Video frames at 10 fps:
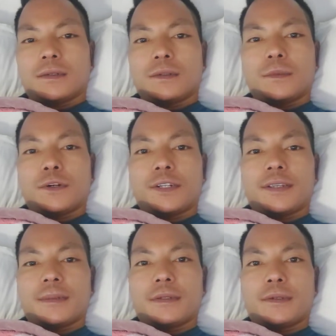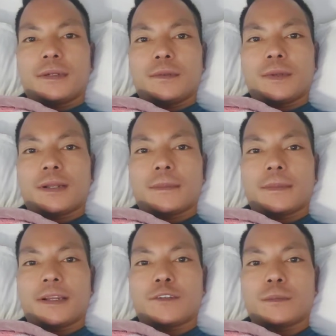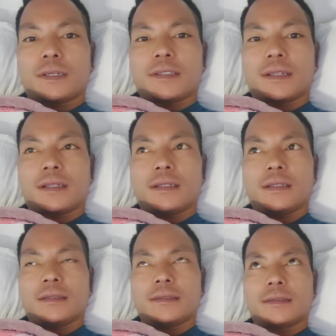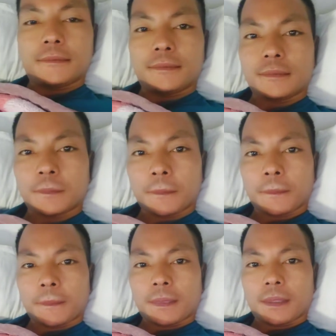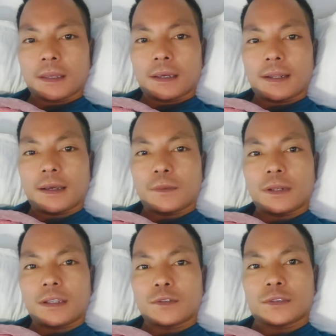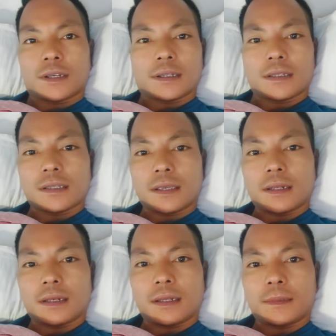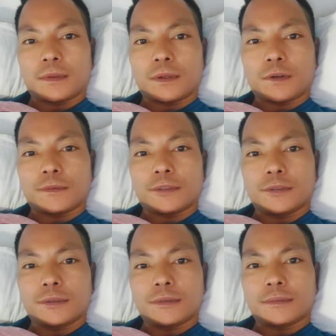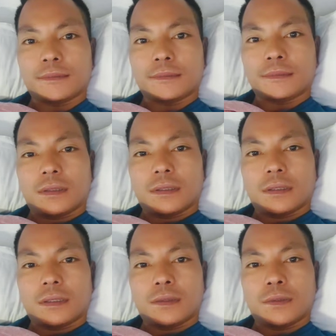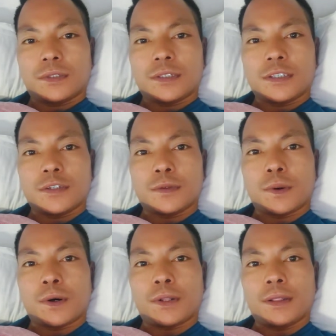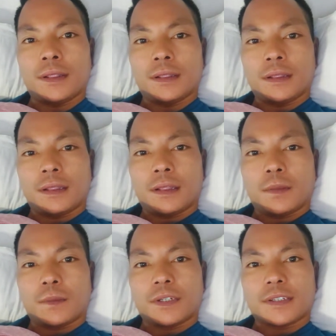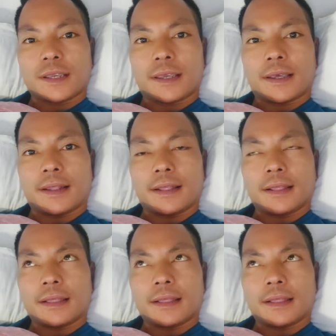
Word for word: good morning everyone welcome back to my channel and I would like to thank each and every one of you to see you all once again